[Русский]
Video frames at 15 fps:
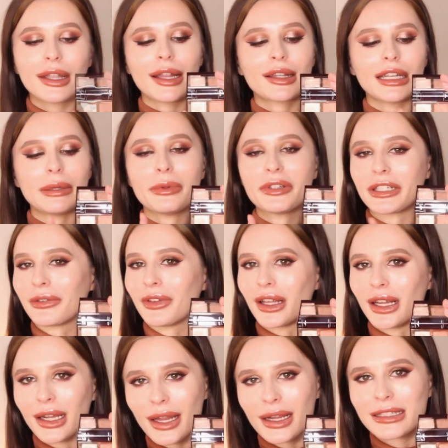Это лимитированная
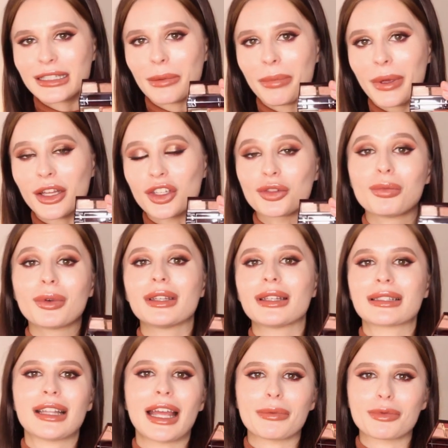коллекция. Опять же, мы не
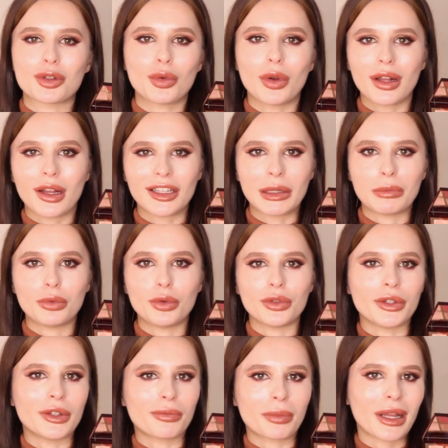знаем, сколько она
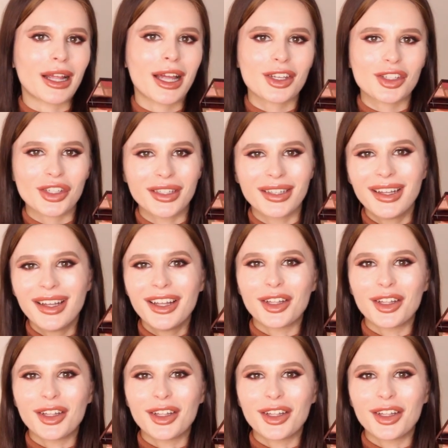будет в продаже